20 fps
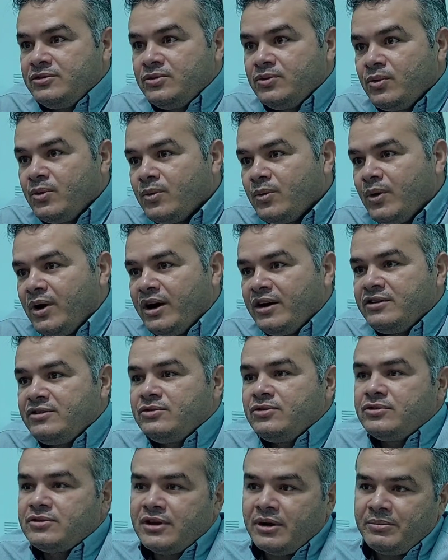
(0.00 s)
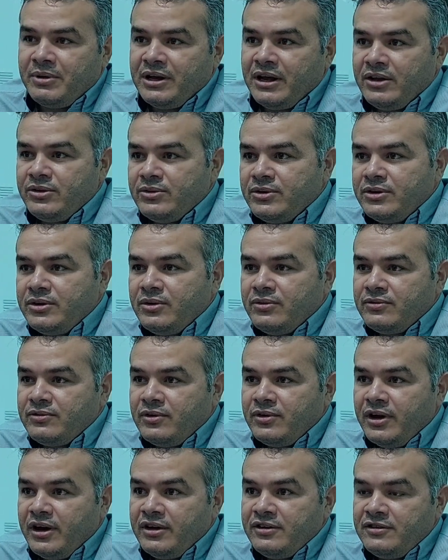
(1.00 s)
no quais o trabalhador não
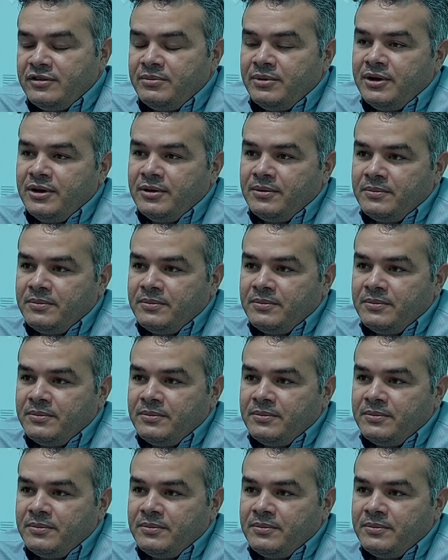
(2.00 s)
vai receber.